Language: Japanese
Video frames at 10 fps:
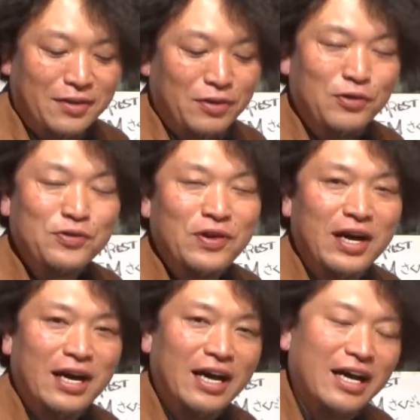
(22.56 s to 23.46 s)
曲
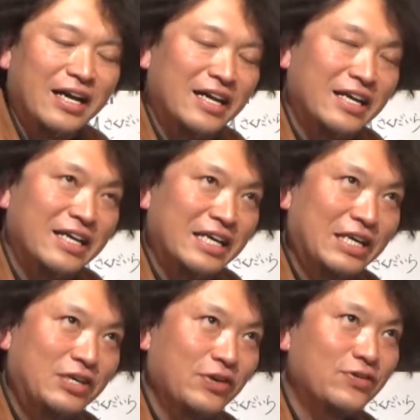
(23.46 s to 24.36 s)
は、
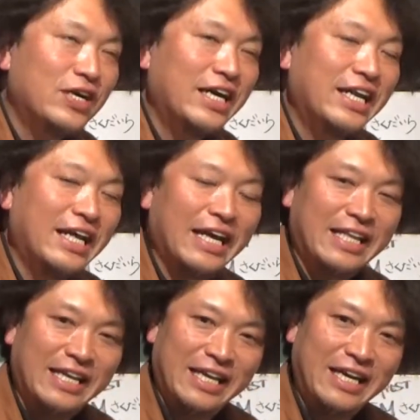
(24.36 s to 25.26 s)
1曲かけれな
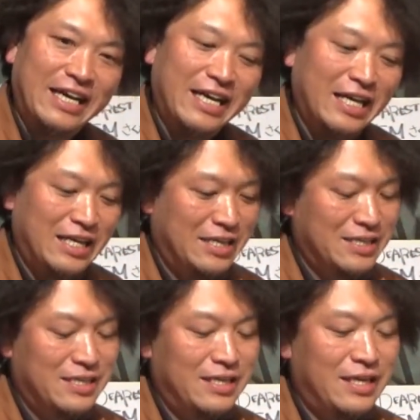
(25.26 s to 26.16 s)
かったな。
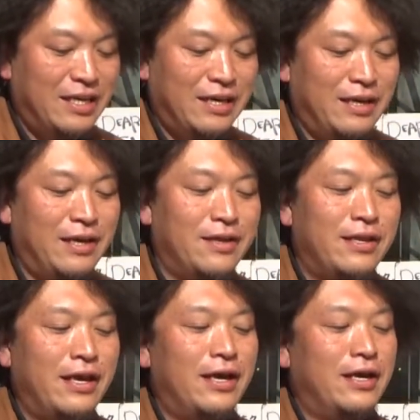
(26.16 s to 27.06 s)
えー、
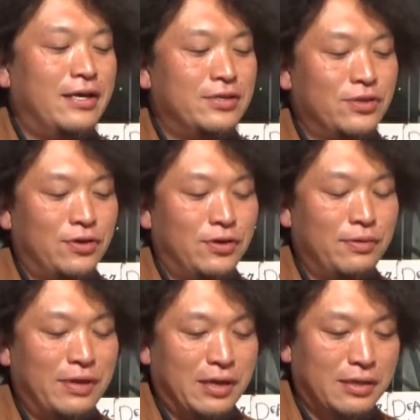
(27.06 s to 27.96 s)
で、その、
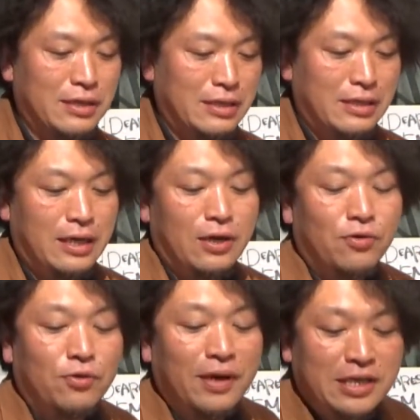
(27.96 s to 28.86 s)
今、えー、
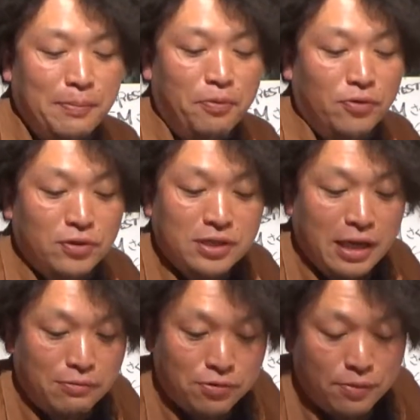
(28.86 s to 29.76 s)
この前サポートし
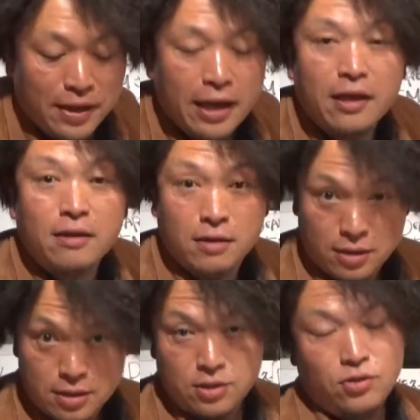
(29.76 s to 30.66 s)
たアフロベゲ
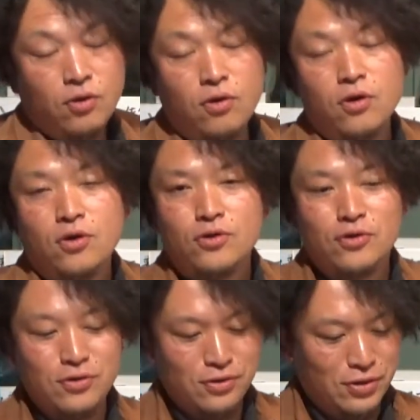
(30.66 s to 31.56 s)
の
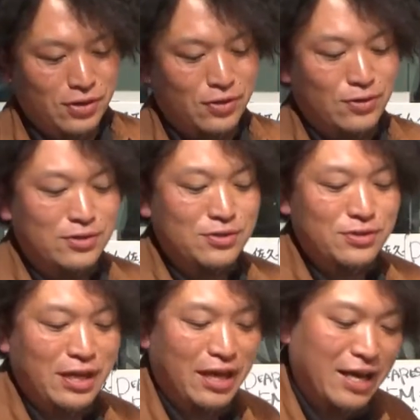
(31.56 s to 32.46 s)
曲、途
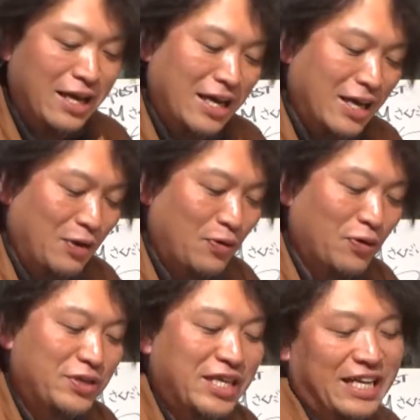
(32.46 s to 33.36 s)
中で、お
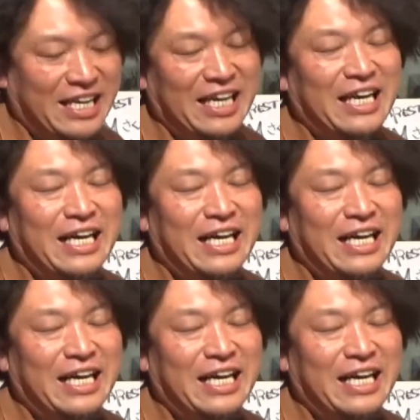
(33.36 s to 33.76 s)
ろしちゃった。